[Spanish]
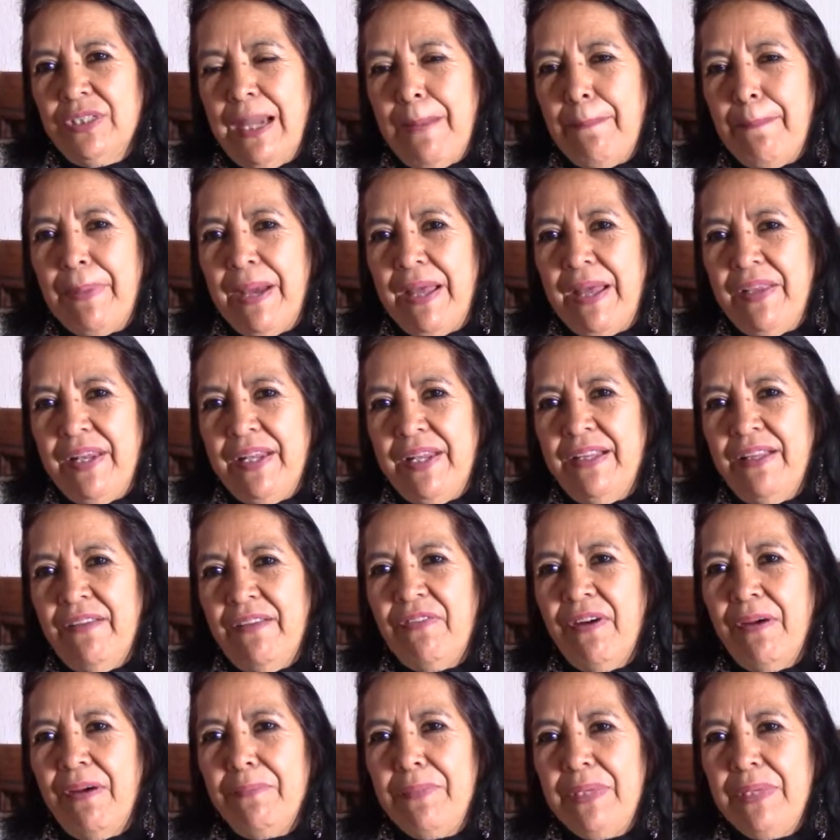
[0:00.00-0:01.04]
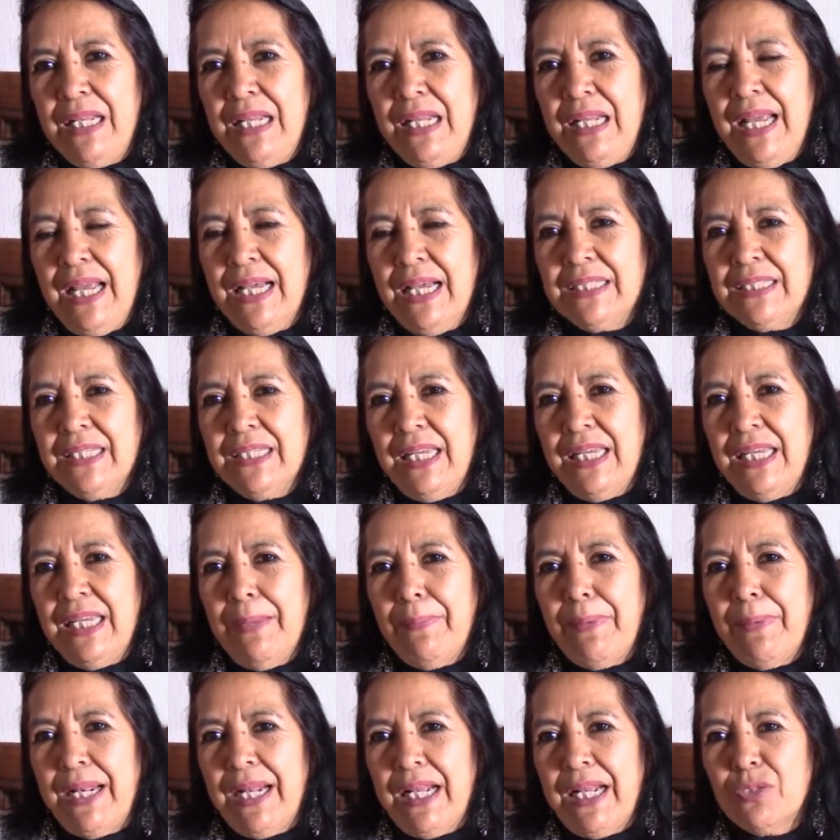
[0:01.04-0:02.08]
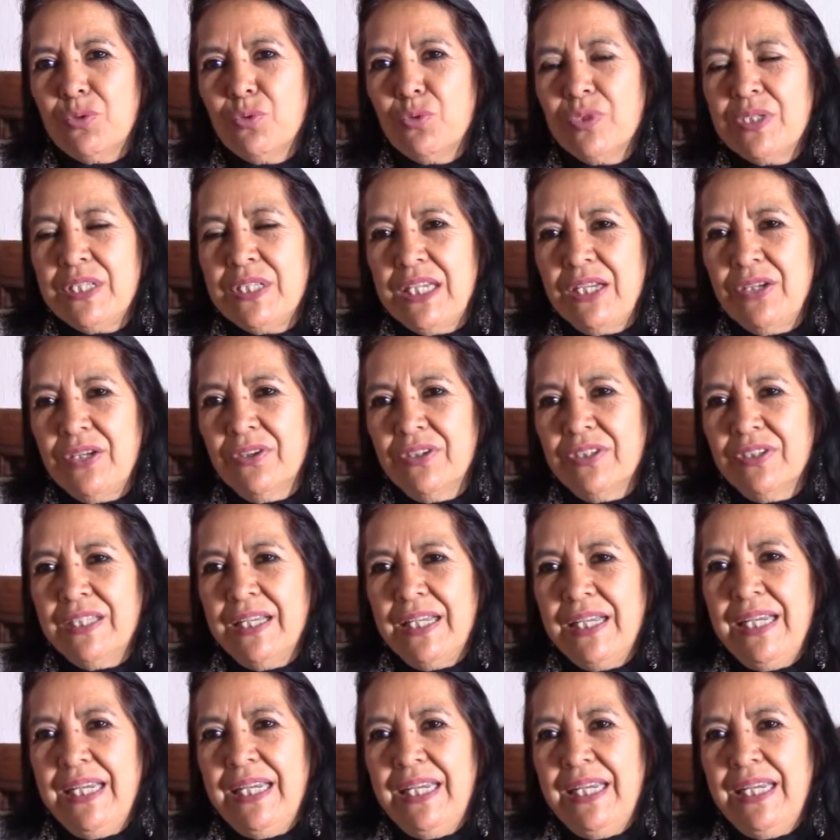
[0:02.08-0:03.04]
ya padres de familias que llevan a sus hijos